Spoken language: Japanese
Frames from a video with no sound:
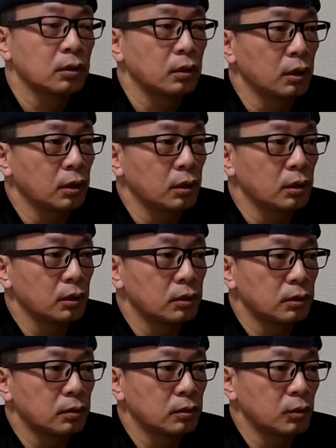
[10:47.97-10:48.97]

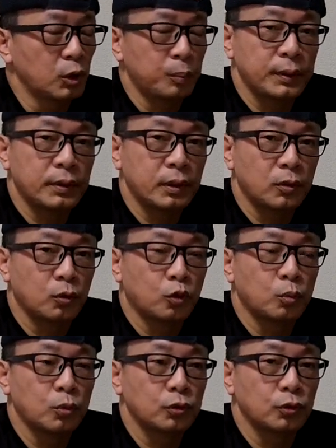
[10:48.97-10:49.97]
えー、ウィキペディアの
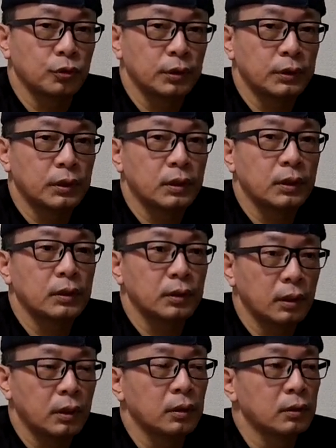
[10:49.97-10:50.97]
項目読んでいただい
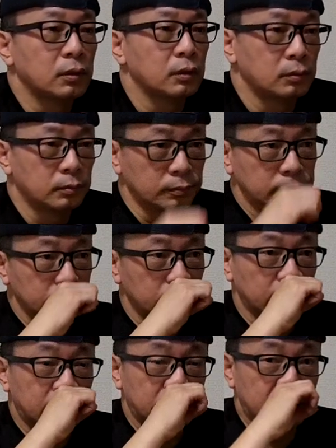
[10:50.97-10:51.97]
て
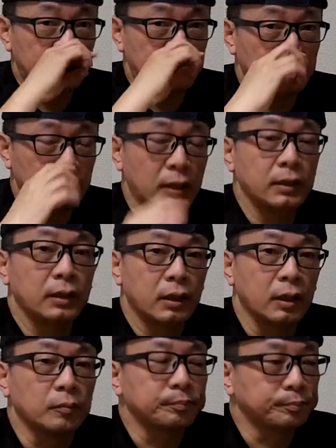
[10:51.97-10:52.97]
いただいた
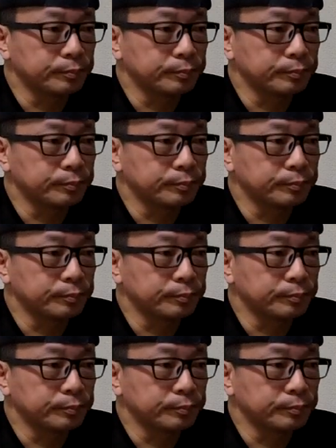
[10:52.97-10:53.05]
ら、